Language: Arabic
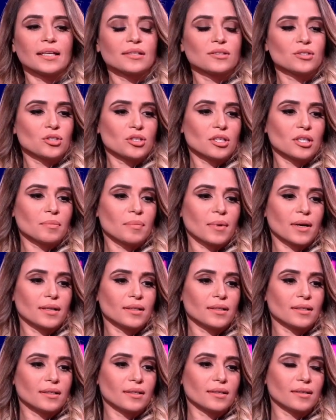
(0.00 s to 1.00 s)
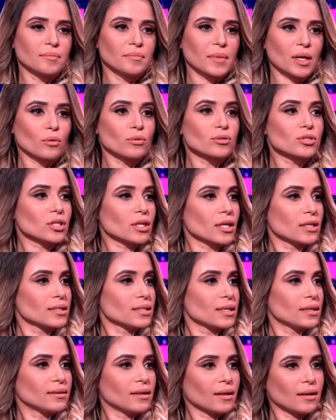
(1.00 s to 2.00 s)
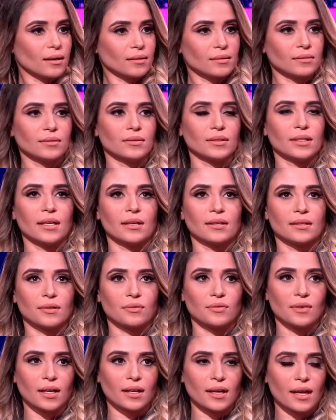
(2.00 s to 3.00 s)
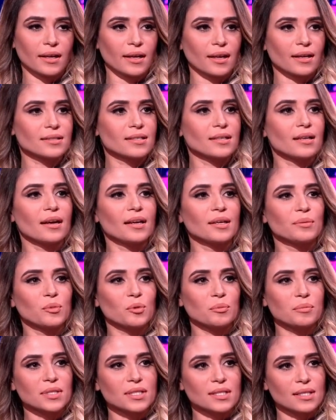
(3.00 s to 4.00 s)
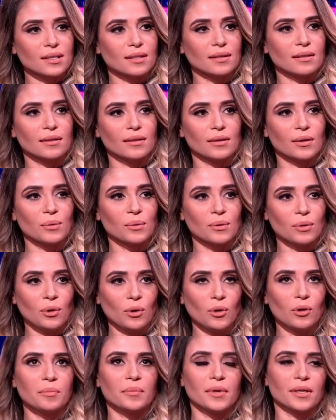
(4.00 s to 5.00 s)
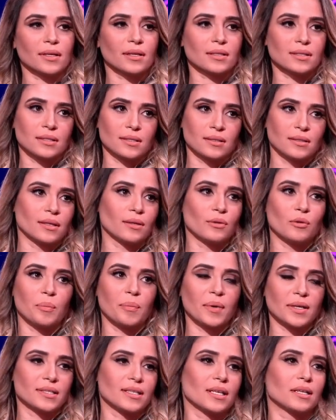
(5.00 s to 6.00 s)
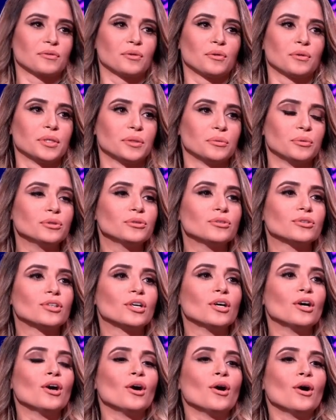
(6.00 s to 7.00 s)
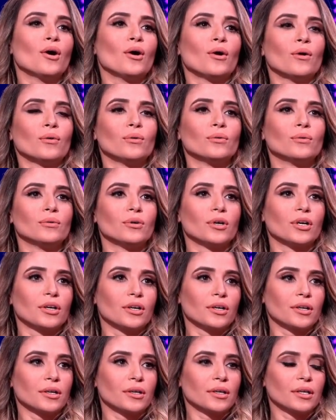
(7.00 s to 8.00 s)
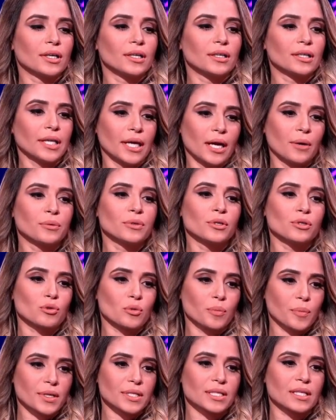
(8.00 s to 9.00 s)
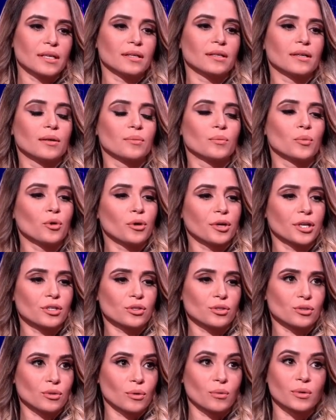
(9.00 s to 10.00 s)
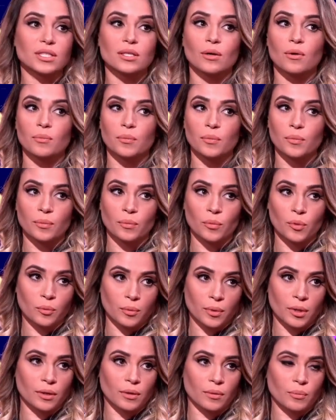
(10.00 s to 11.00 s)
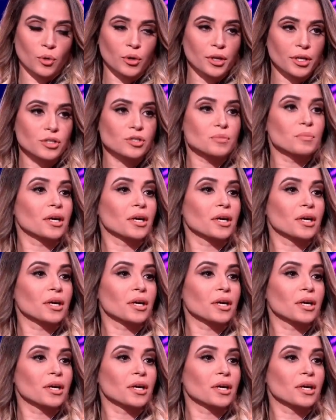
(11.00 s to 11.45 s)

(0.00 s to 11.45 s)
أه، هي تجربه اللي ما كنتش كنتظرها لان في لاكارير ديال اي ممثل هو الحلم انك تدير لو با ديالك في هوليوود واللي عاوني جو بونس ان المخرج هو مخرج